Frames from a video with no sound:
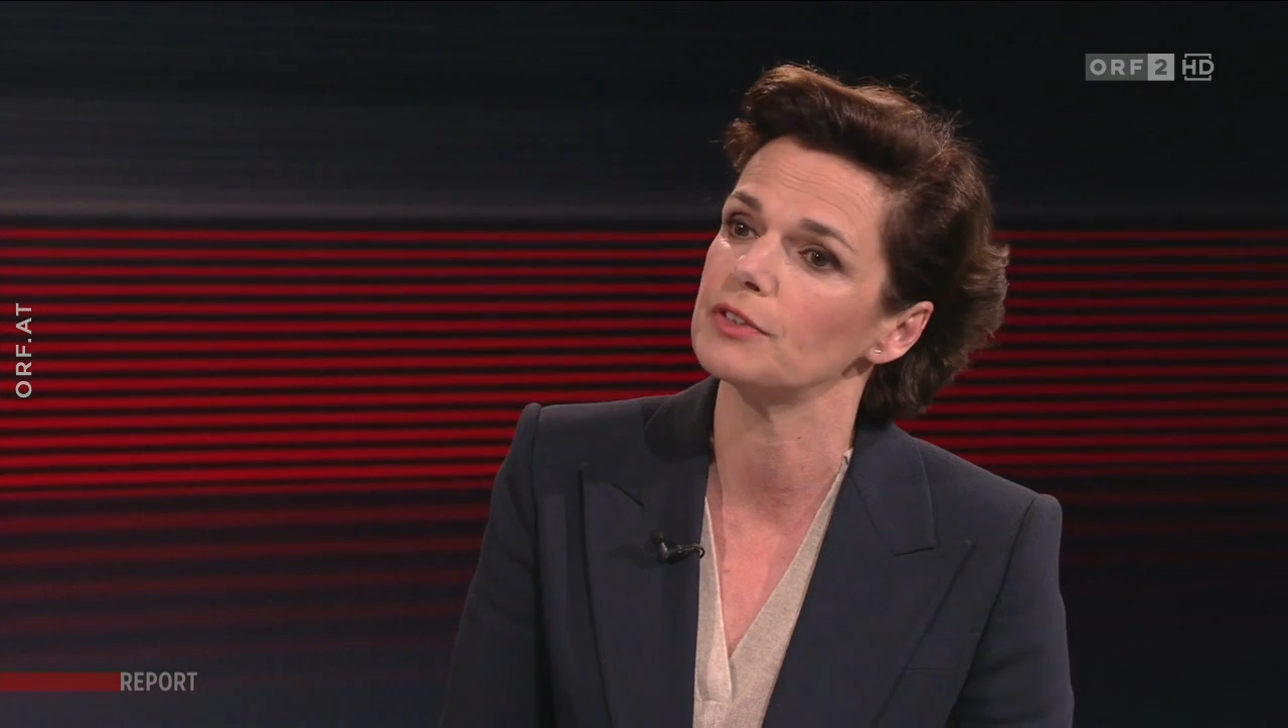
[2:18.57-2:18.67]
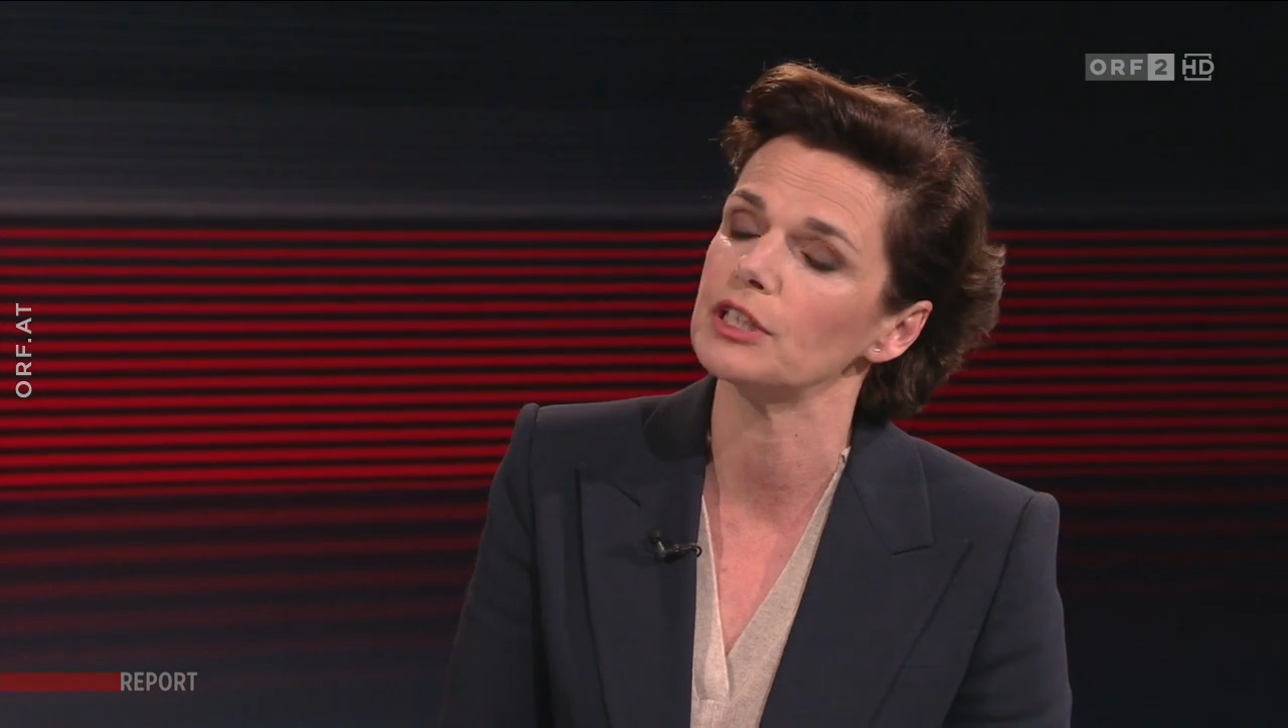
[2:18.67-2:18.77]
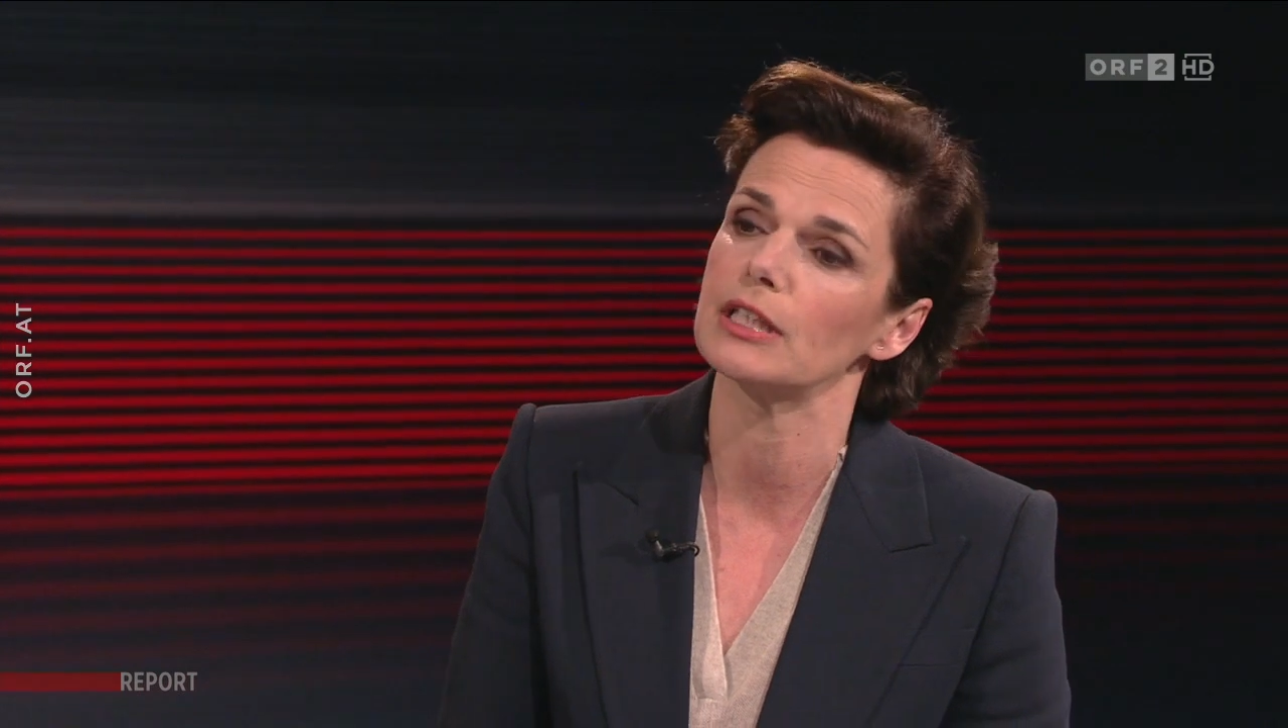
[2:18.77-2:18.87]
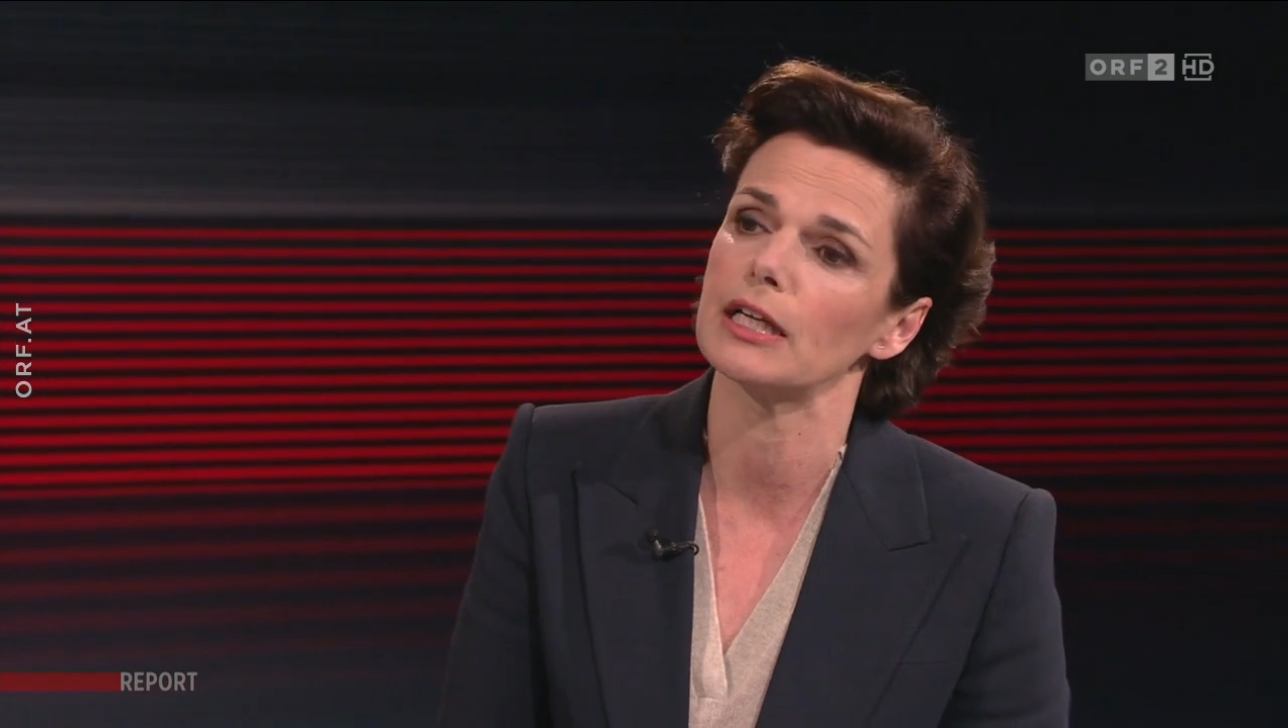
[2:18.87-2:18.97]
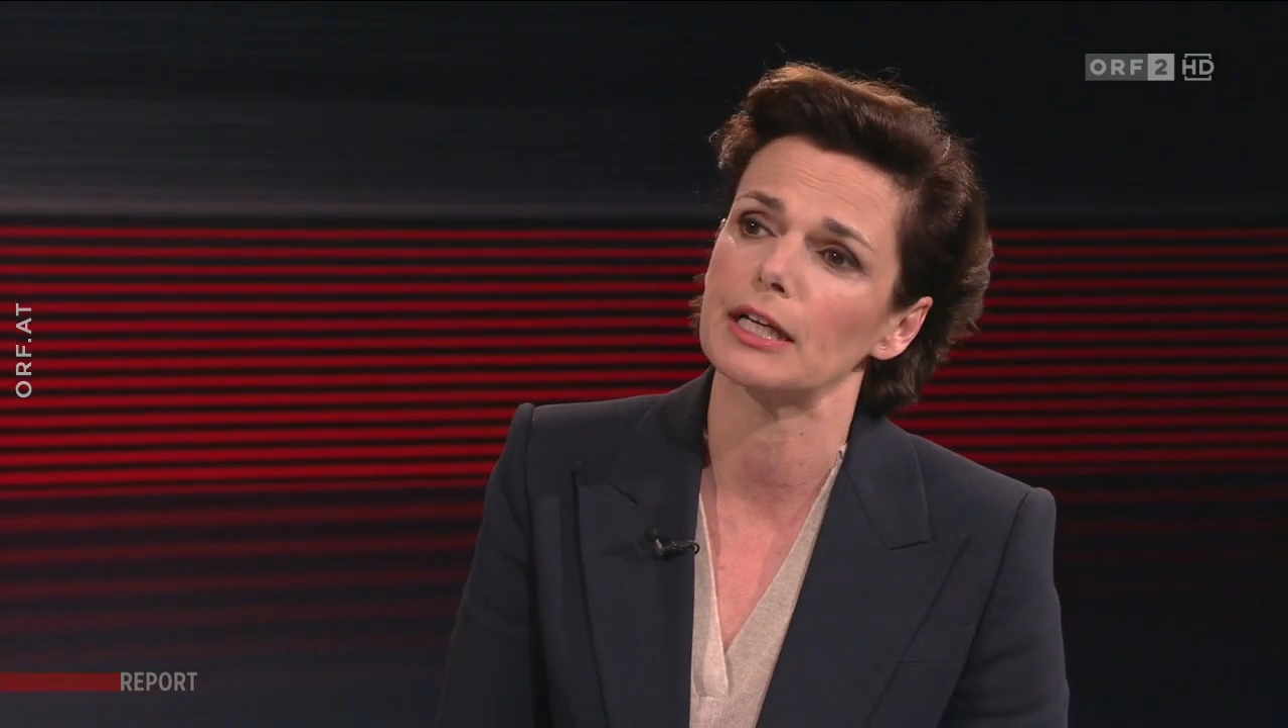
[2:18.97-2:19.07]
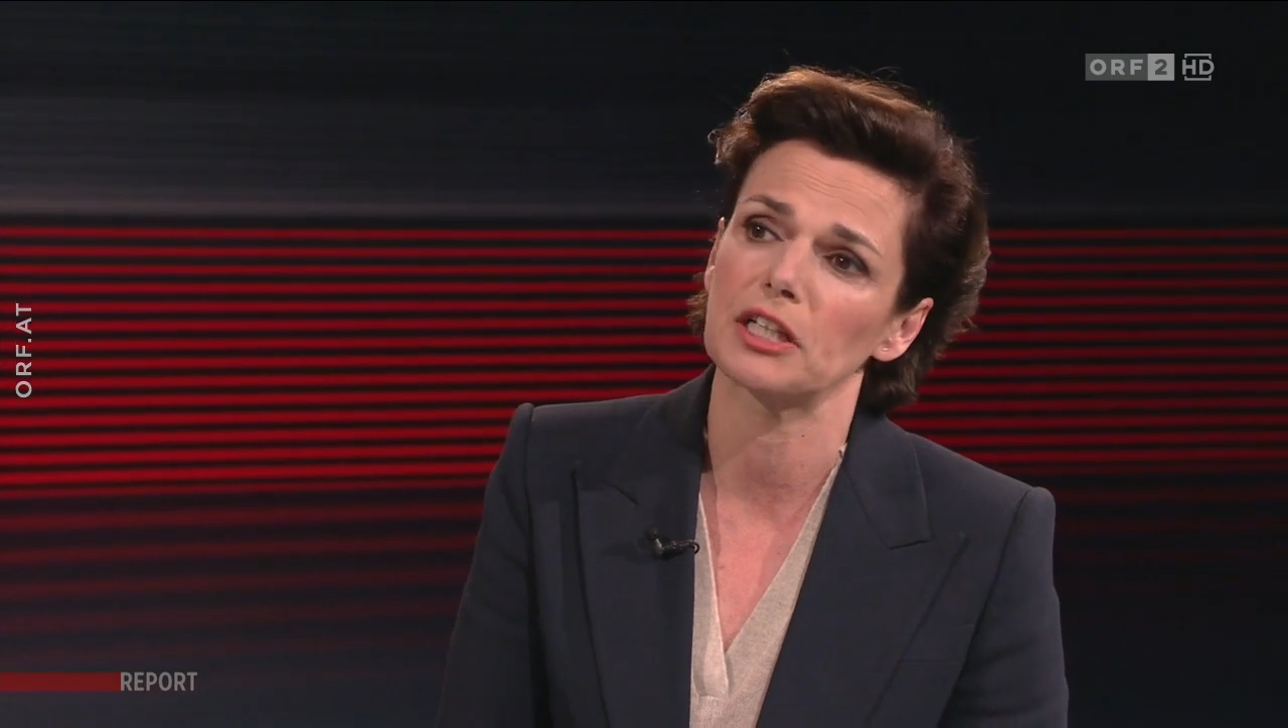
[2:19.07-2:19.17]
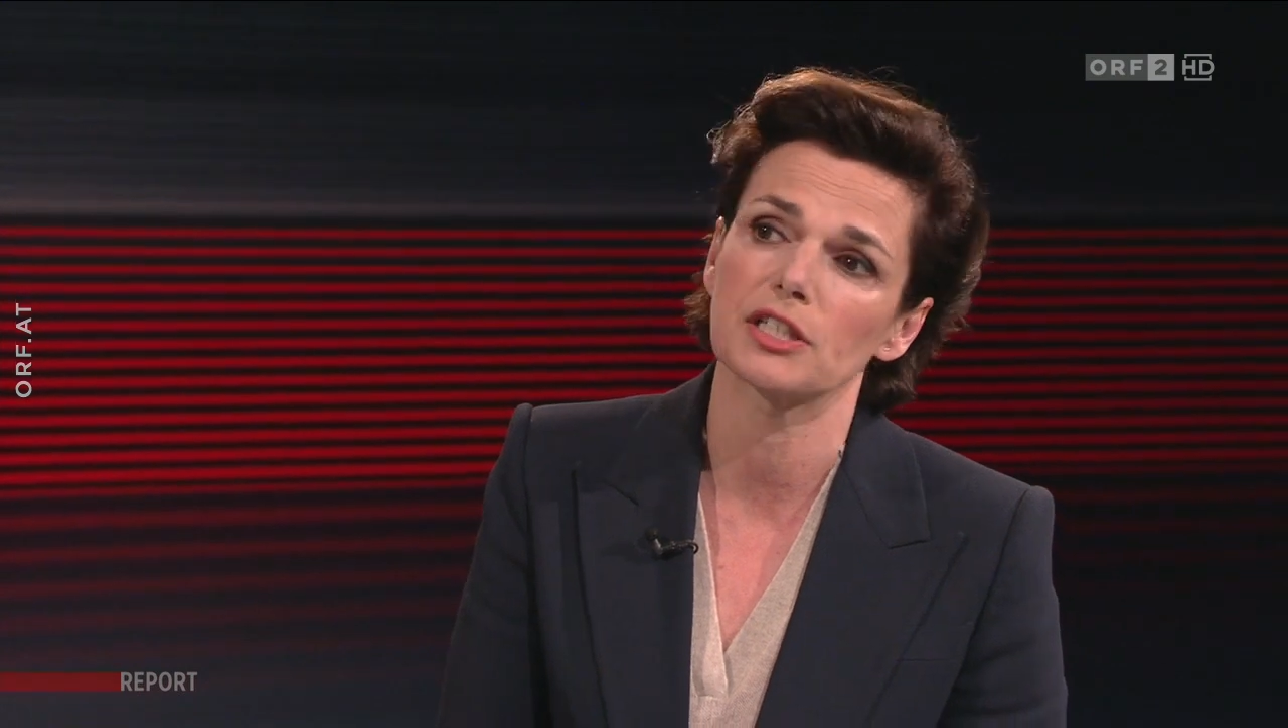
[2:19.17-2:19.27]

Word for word: wichtigen Rede